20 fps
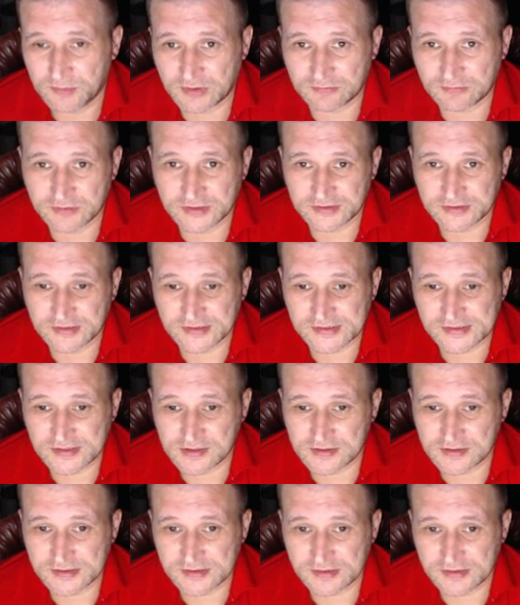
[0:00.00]
Правда, это
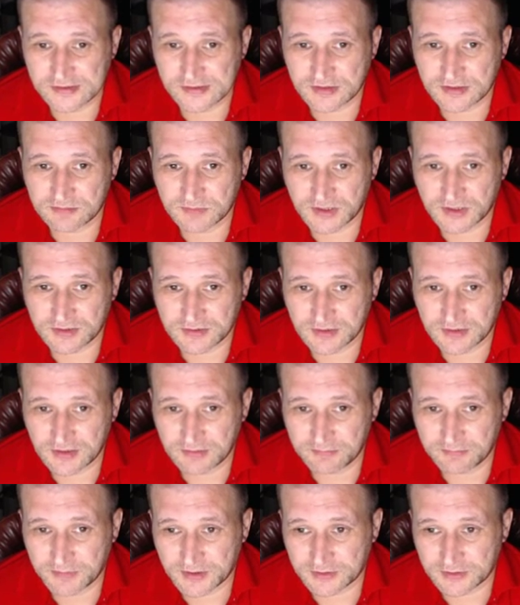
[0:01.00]
осталось на старом
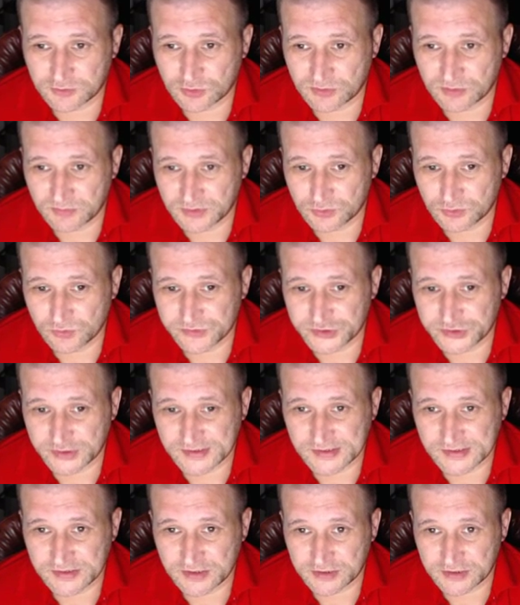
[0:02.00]
канале, по которому идут
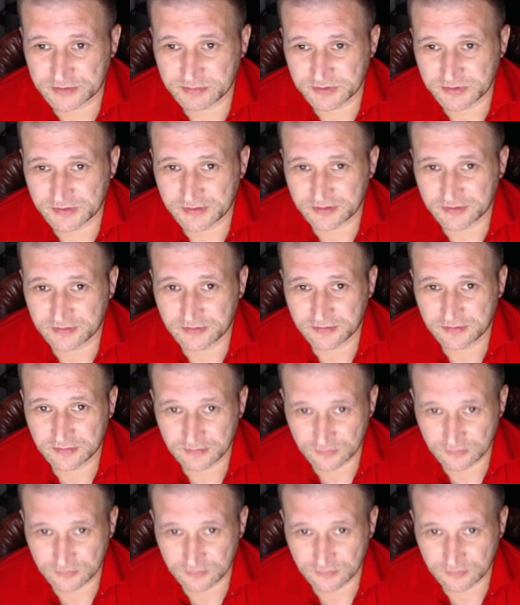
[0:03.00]
сейчас тяжбы.